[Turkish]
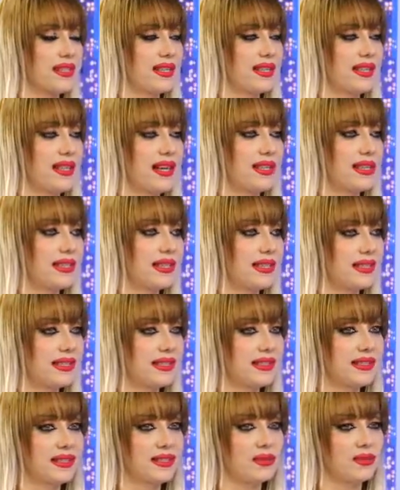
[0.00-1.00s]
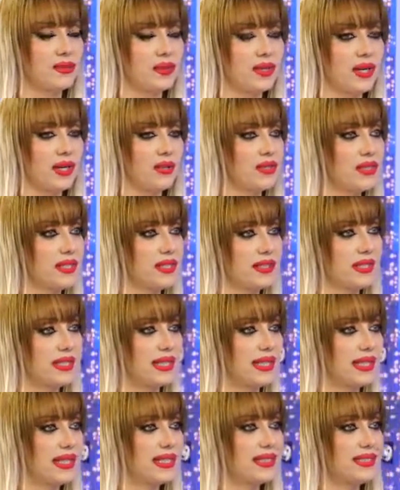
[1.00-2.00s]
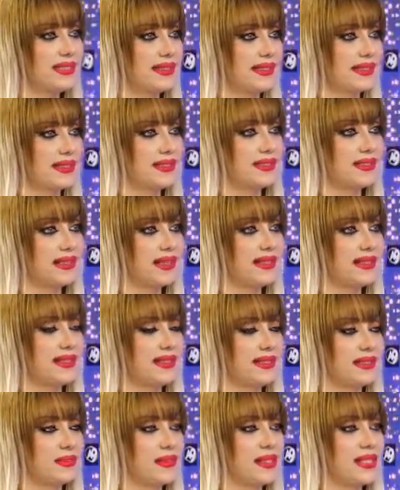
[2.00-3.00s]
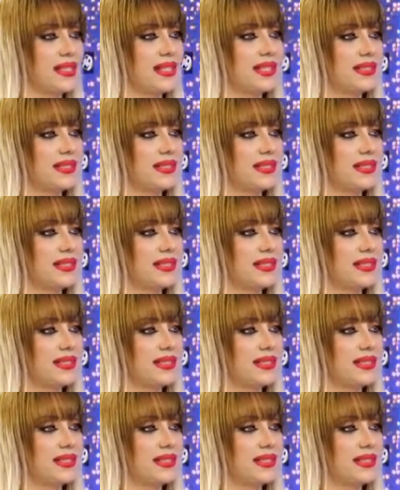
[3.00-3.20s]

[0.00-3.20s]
genellikle e, dünya üzerinde elektriğin elde edilmesi,